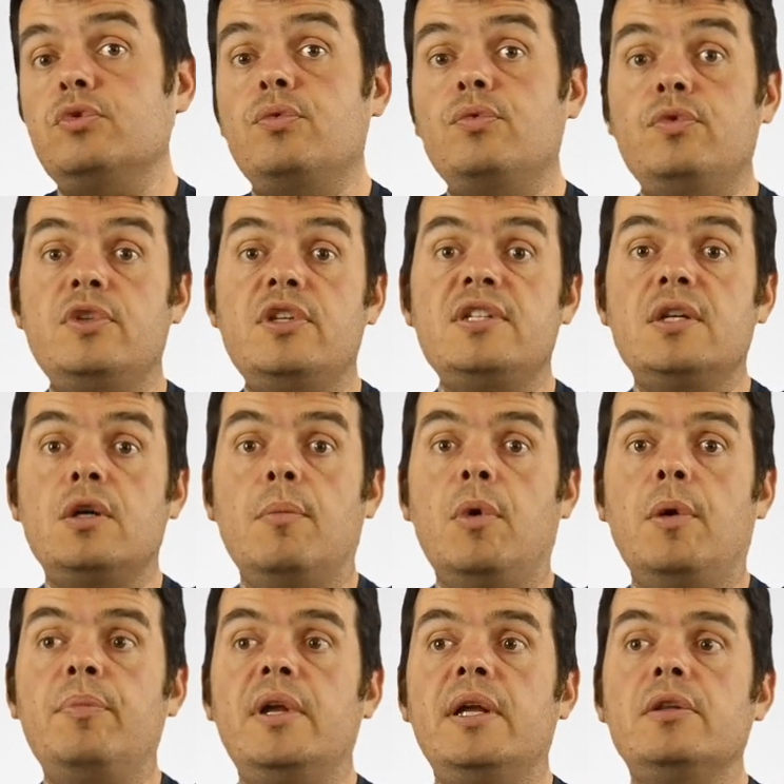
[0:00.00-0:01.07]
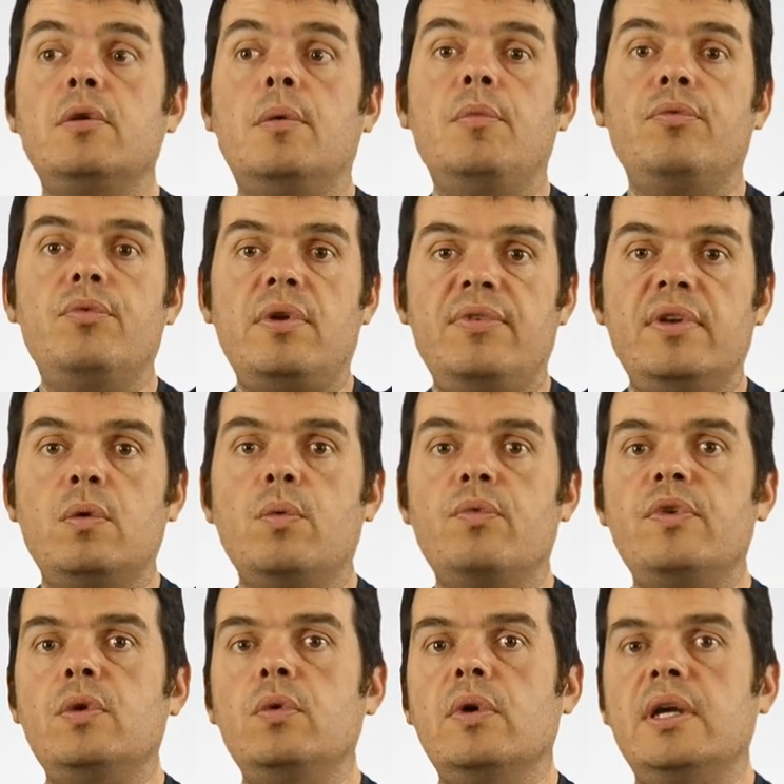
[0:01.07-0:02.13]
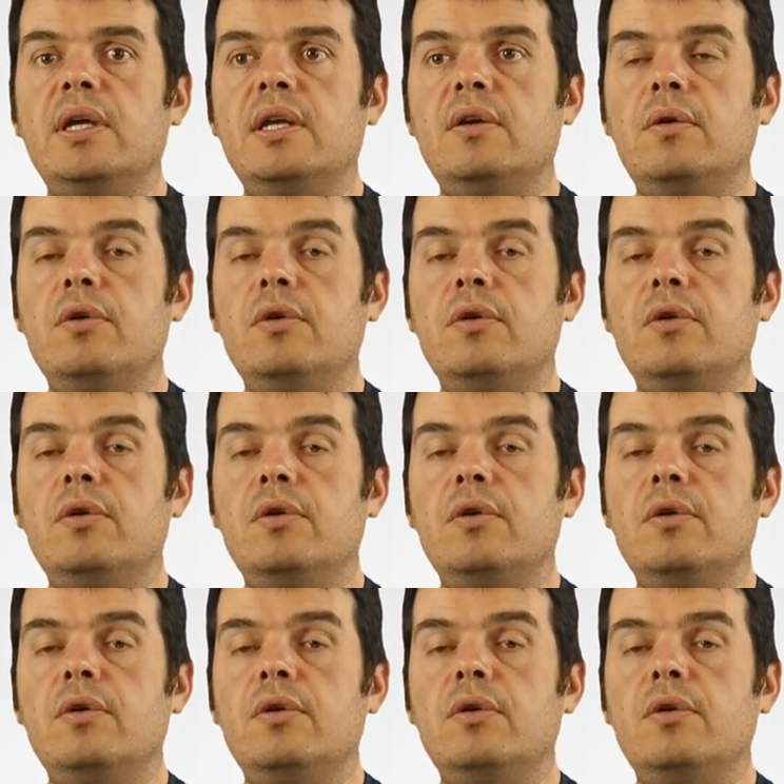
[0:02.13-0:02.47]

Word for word: ce que vous utilisez comme remplette, comment vous l'avez configuré,